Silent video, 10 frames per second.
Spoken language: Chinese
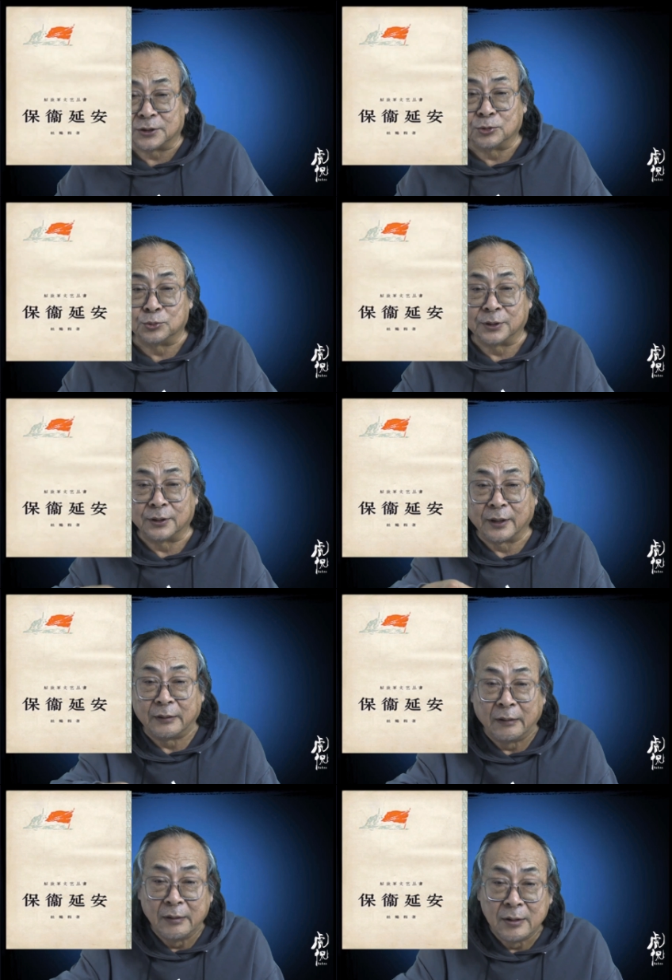导小组的这
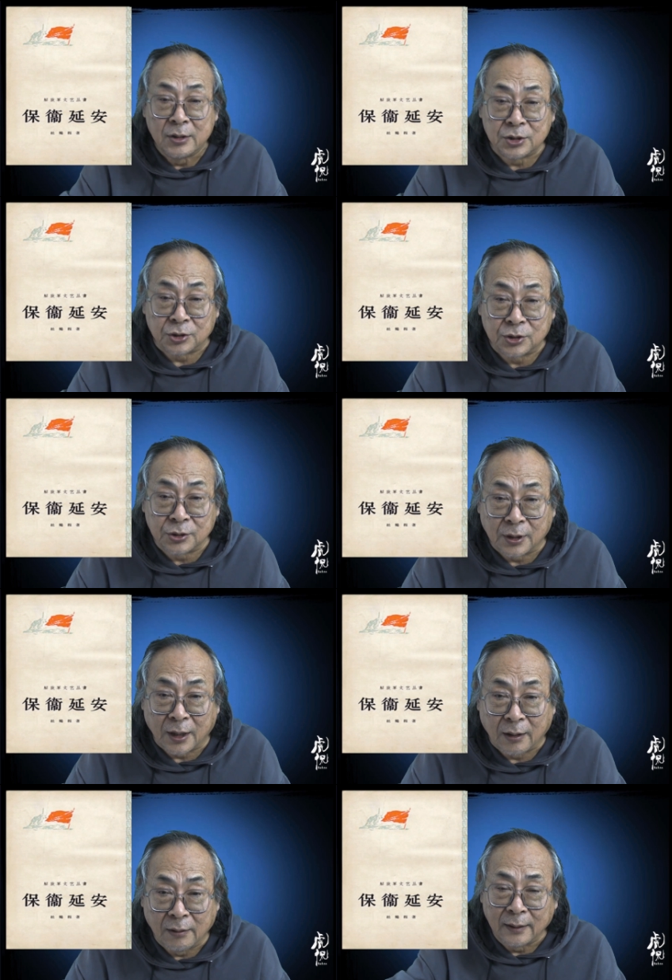个指示
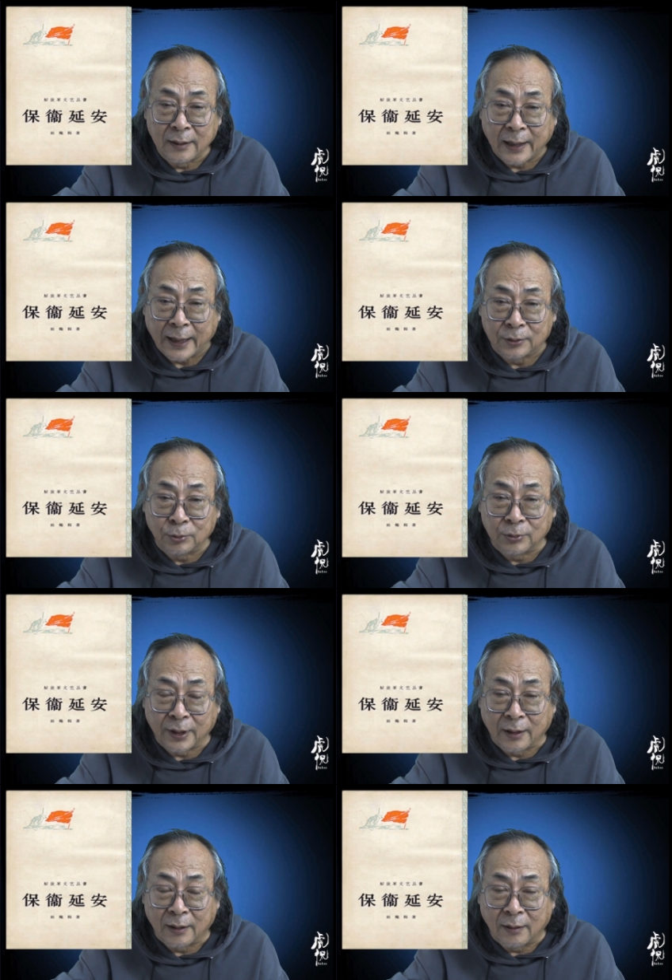啊，改动
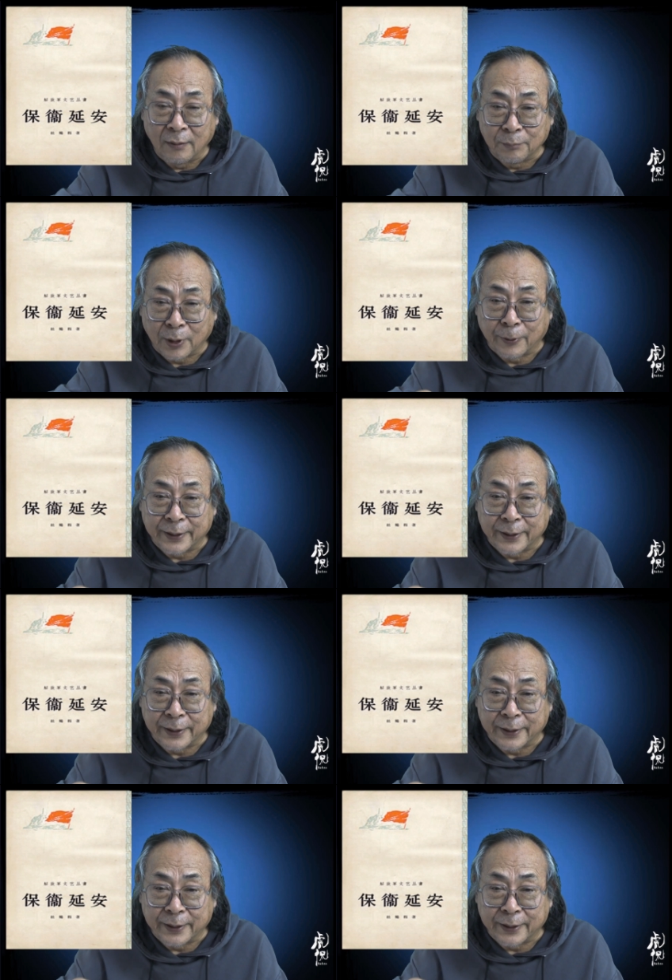这个保